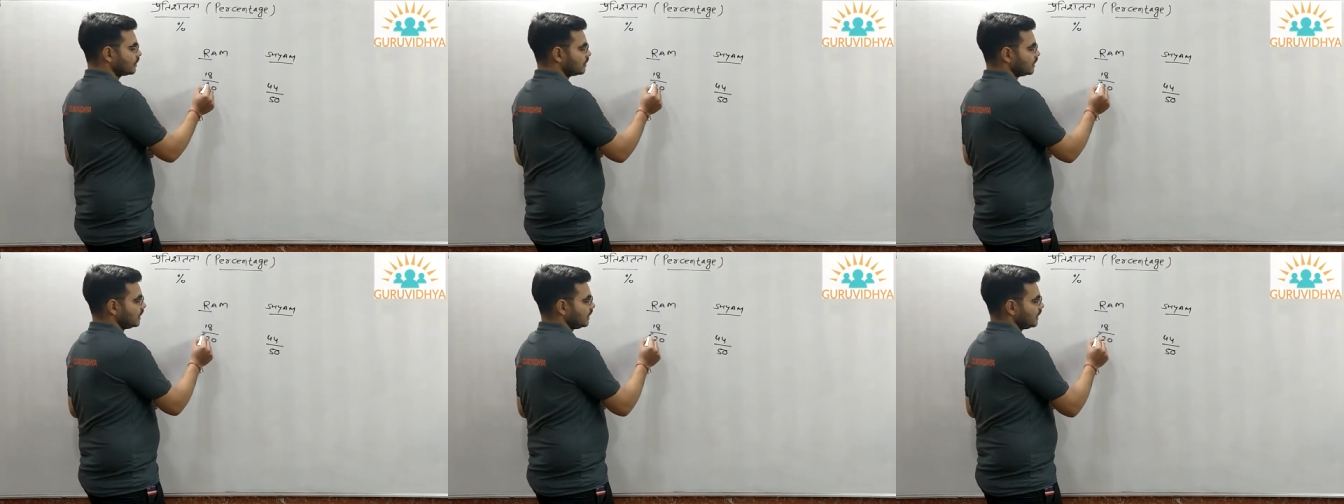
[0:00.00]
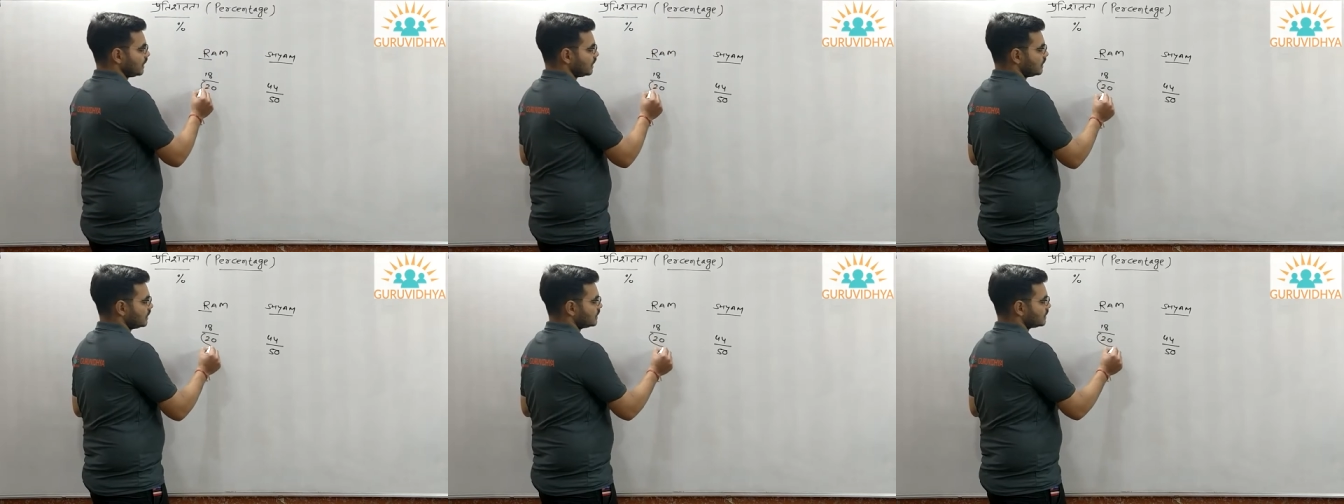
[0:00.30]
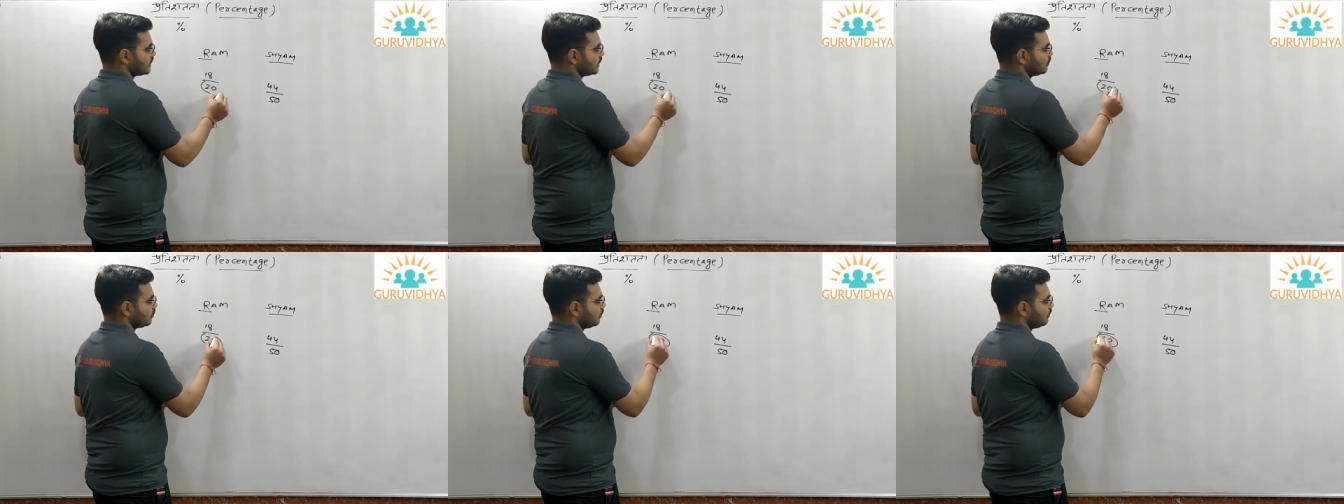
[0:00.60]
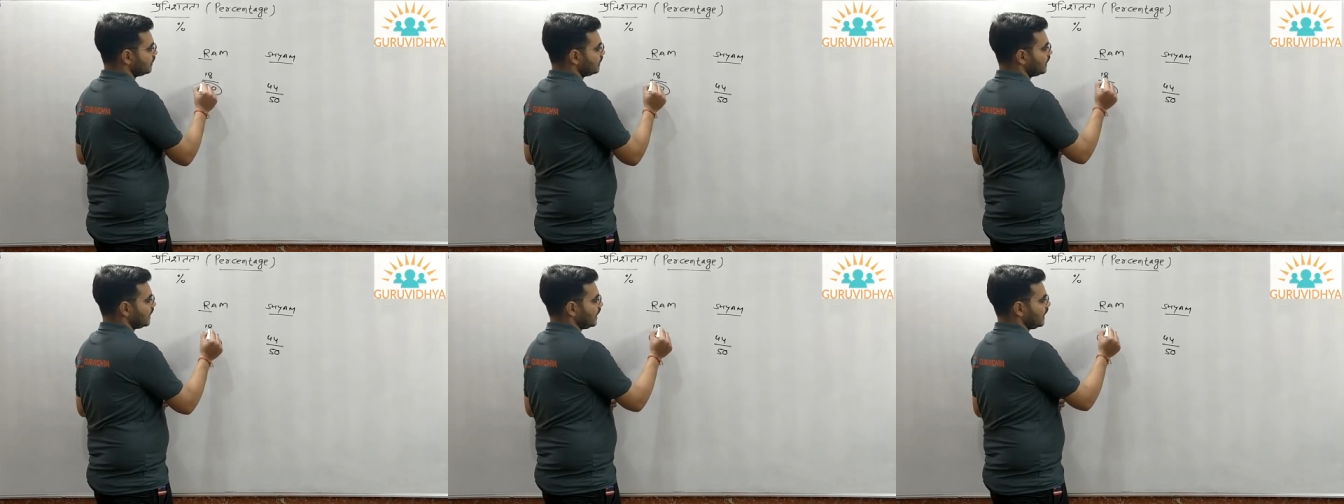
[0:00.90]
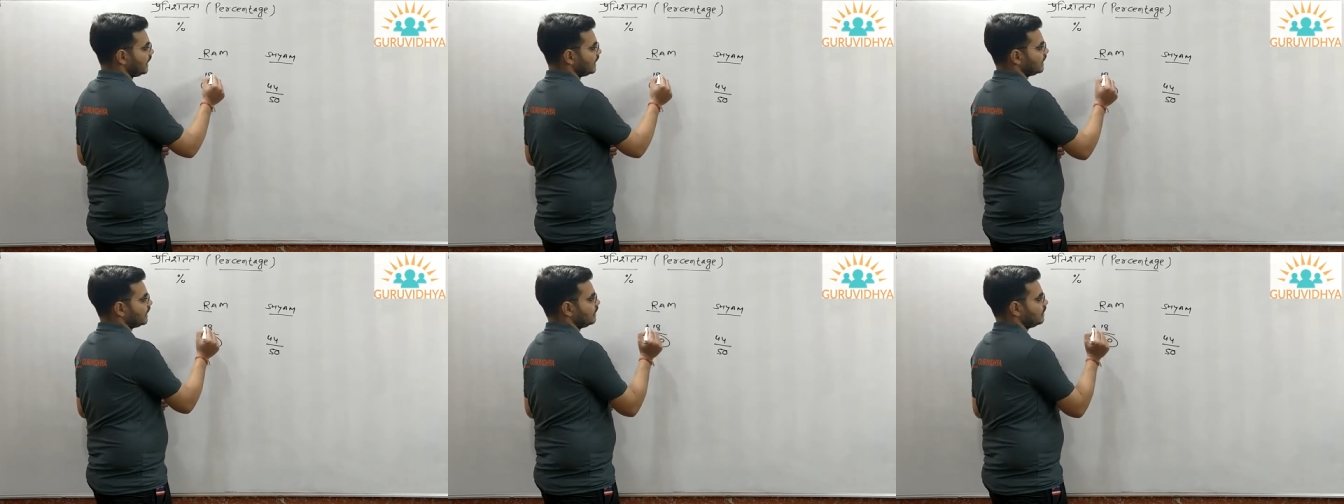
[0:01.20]
ठीक है इसे तो मिले
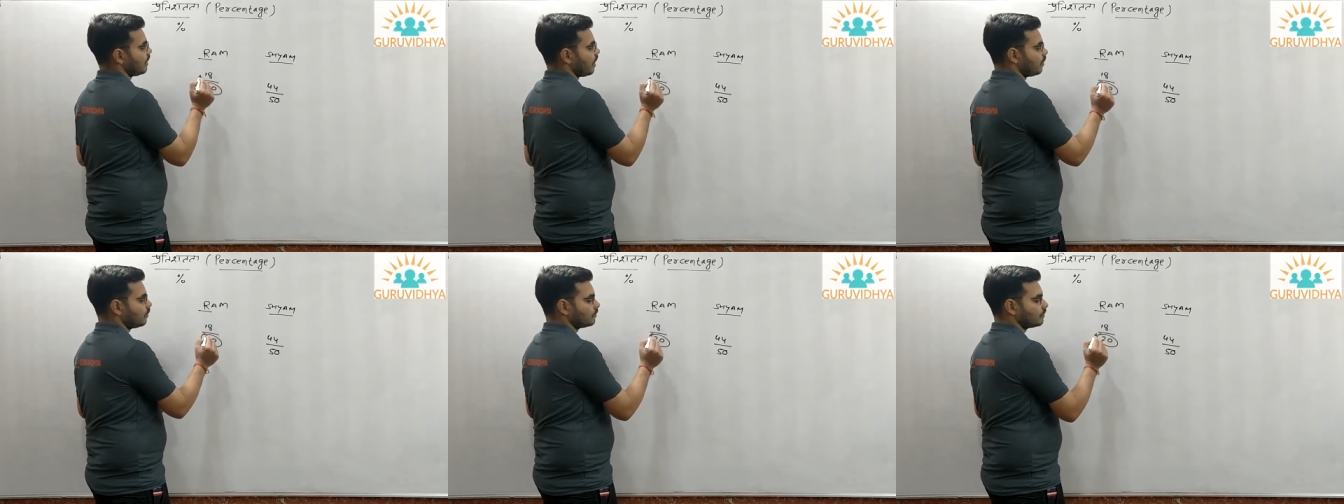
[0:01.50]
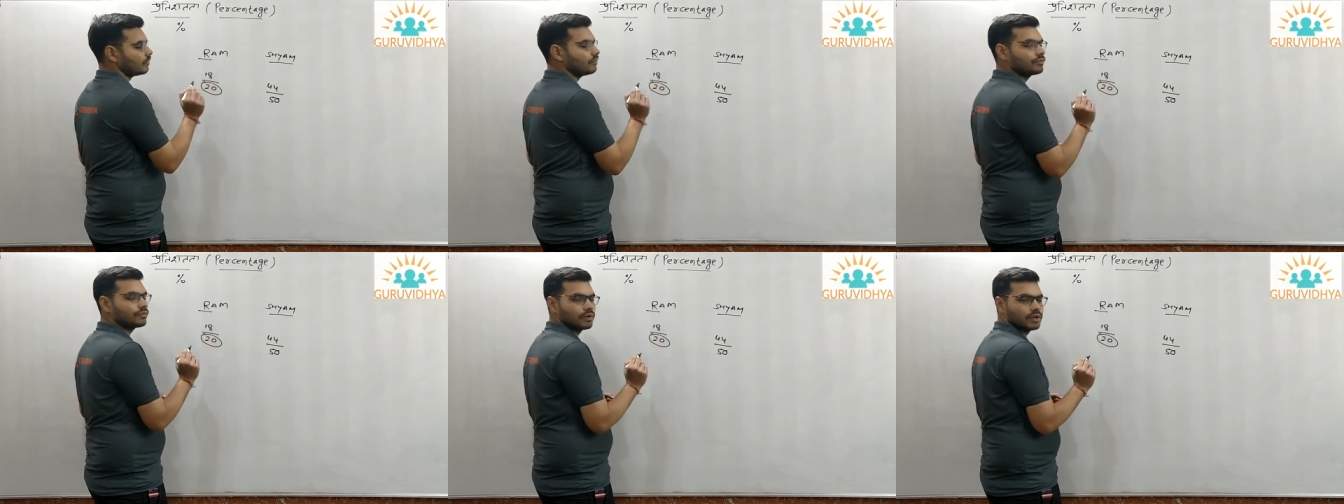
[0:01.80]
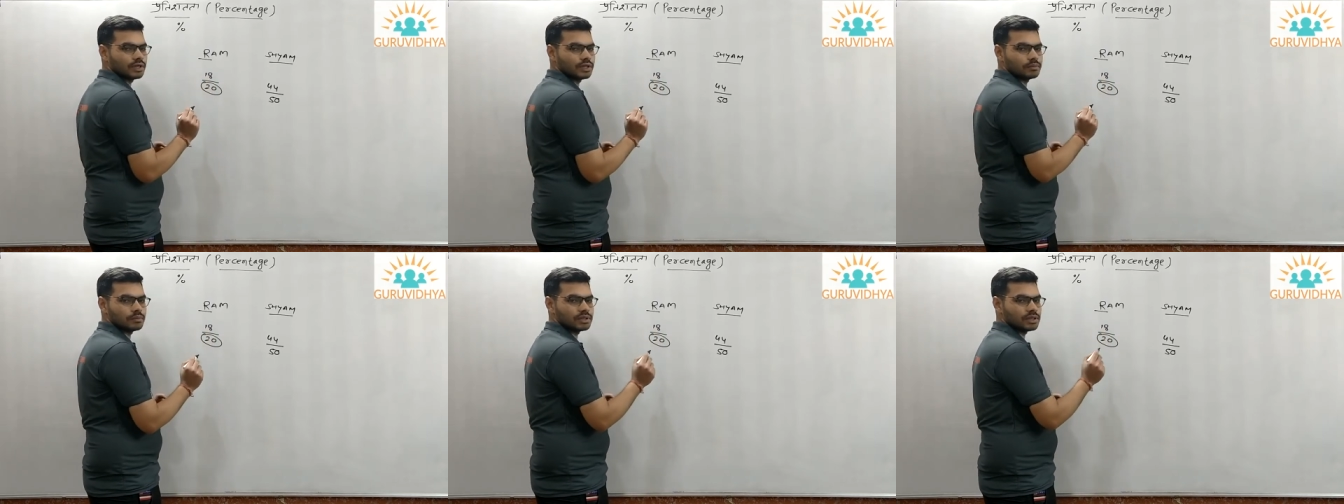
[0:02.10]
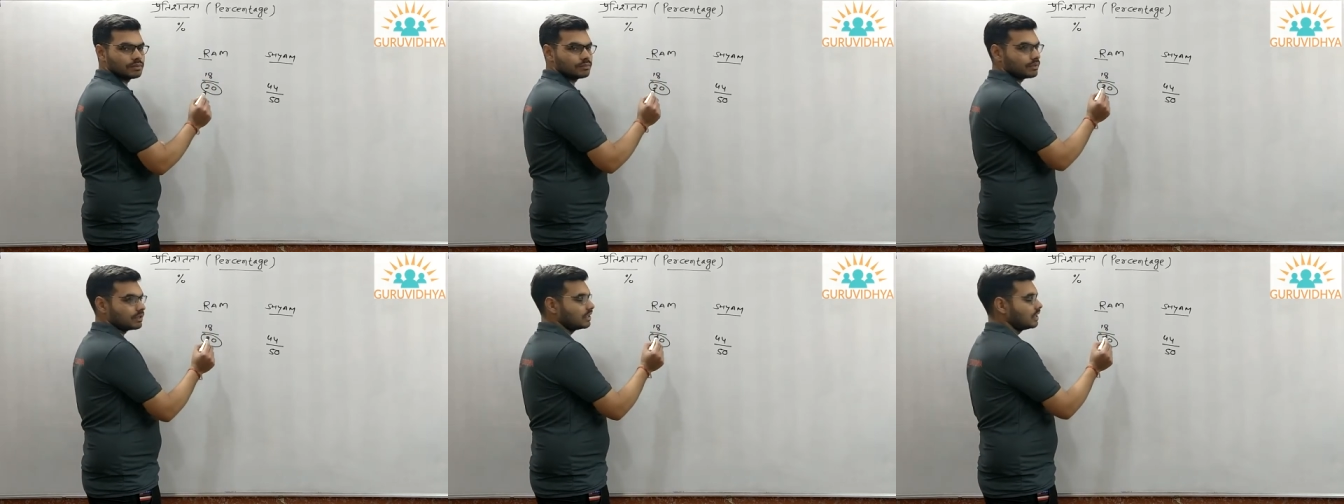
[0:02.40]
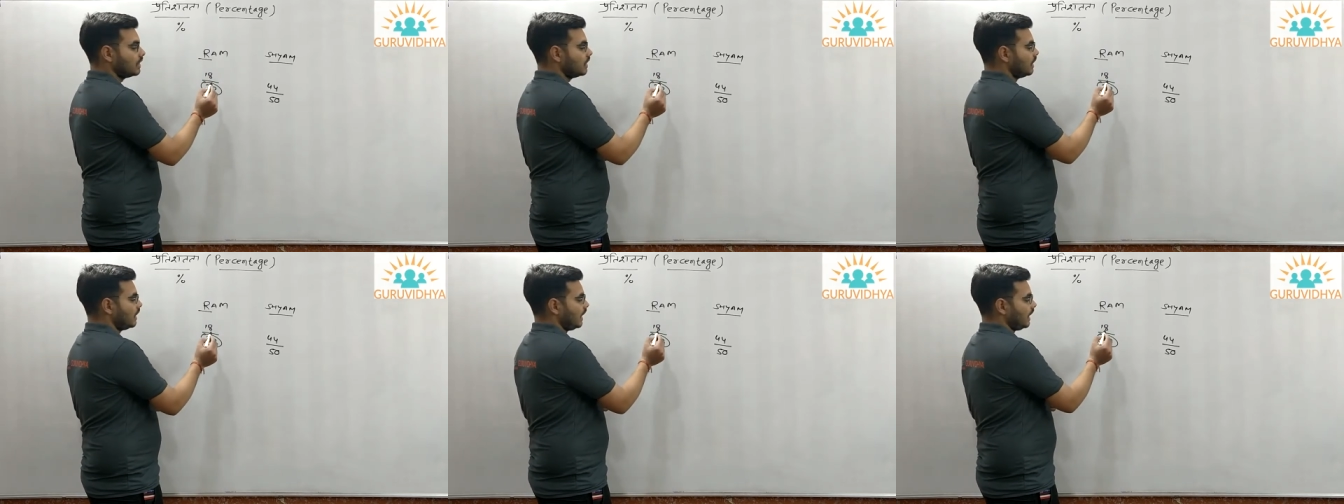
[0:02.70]
18 आउट ऑफ 20
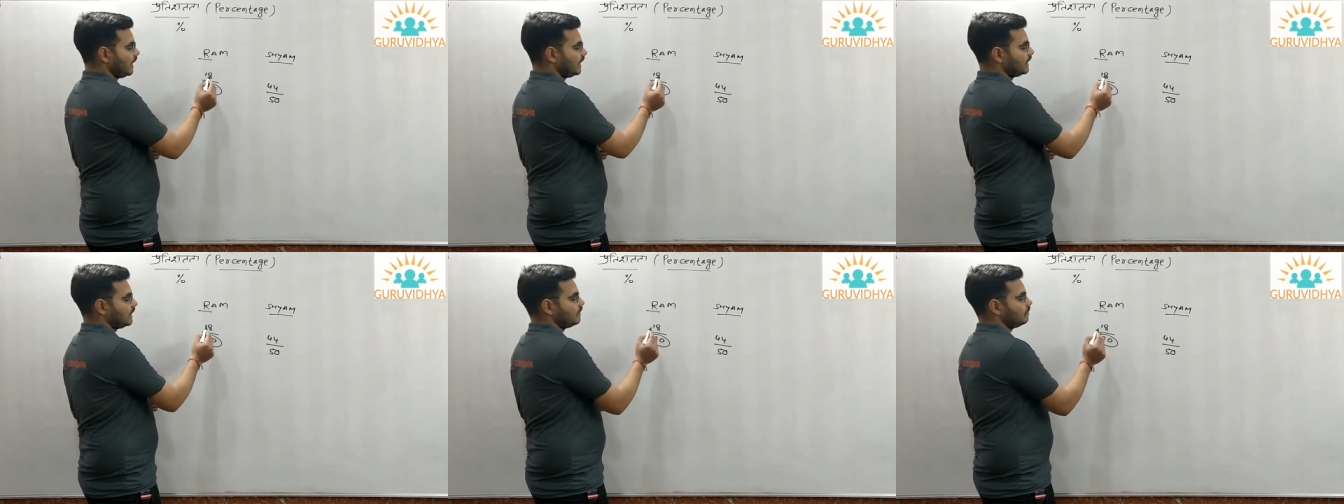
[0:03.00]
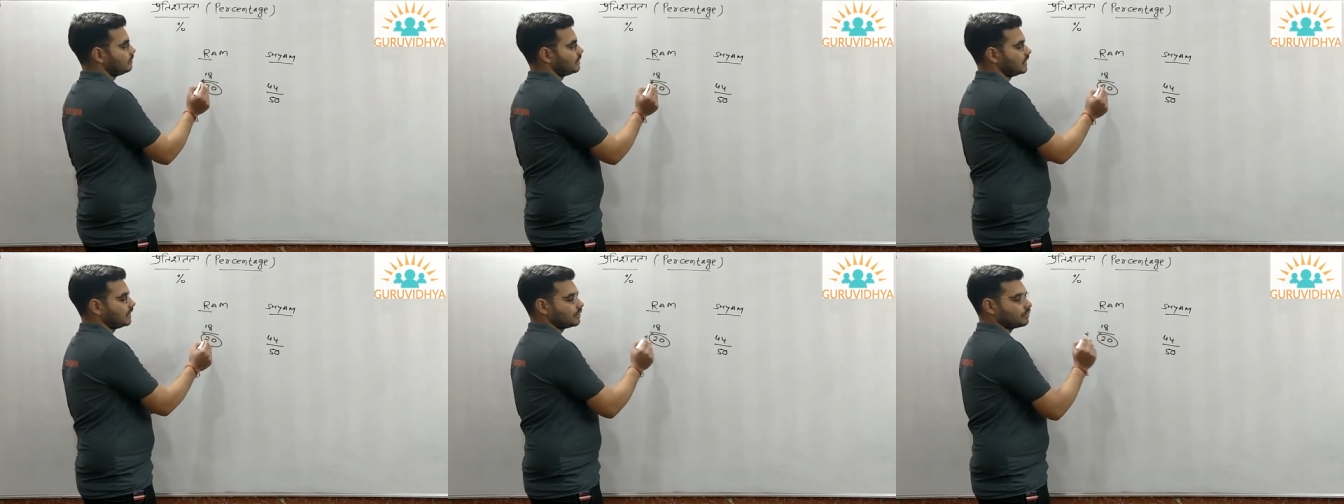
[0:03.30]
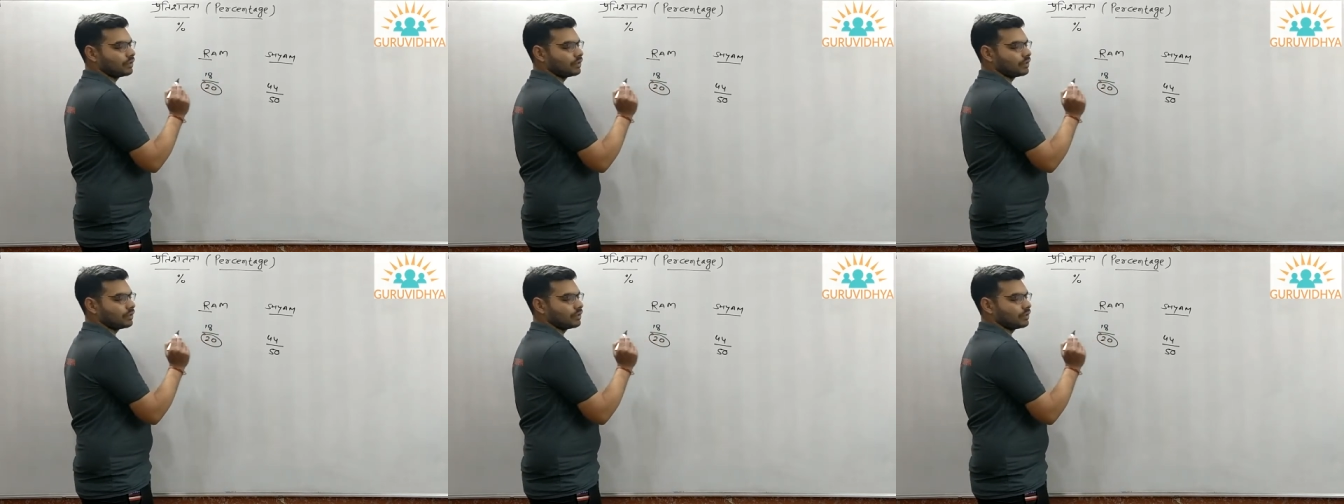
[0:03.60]
मतलब 18 मिले